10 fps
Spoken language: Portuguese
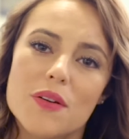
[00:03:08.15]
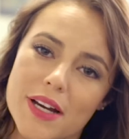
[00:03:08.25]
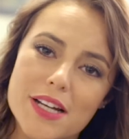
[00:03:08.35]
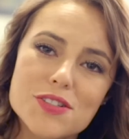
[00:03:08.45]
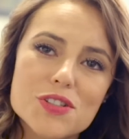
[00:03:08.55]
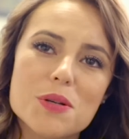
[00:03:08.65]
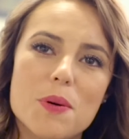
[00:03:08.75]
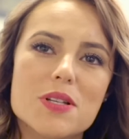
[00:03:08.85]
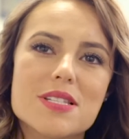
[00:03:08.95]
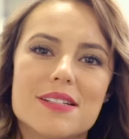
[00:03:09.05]
Eu acredito que
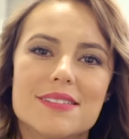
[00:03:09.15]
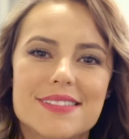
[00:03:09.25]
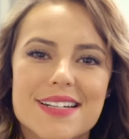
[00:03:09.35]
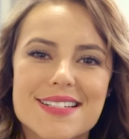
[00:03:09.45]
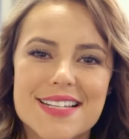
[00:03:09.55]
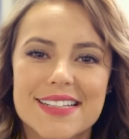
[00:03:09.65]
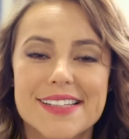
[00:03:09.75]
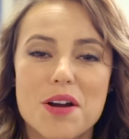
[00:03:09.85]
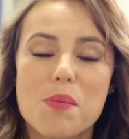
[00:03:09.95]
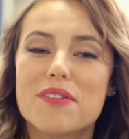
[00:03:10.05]
pode sim
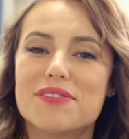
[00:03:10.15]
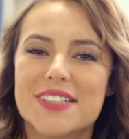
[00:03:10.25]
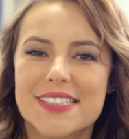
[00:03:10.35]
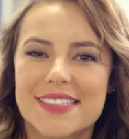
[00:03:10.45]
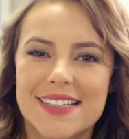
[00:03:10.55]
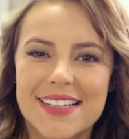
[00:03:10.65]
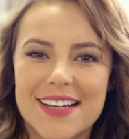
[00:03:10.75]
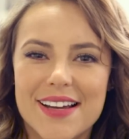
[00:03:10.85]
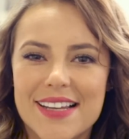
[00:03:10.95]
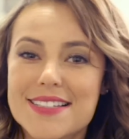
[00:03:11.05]
transcender uma vida
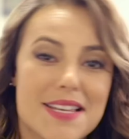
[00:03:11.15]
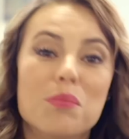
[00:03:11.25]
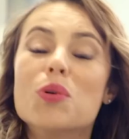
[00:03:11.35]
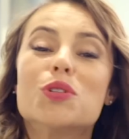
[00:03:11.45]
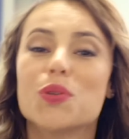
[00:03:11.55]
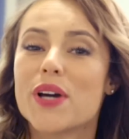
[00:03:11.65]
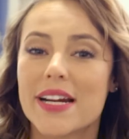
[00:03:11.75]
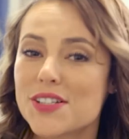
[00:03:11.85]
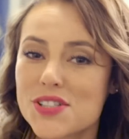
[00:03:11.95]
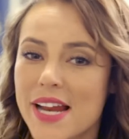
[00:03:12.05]
e ser muito
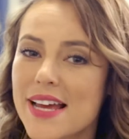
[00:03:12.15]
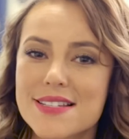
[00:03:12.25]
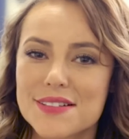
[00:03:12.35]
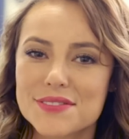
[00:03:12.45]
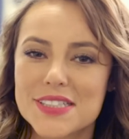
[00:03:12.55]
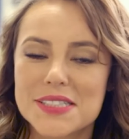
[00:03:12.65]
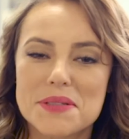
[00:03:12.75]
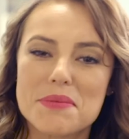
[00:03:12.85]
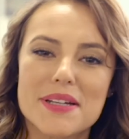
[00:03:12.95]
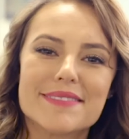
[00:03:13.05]
grande nessa vida
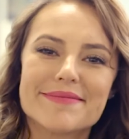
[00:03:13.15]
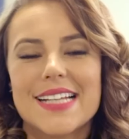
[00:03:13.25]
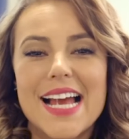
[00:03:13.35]
também.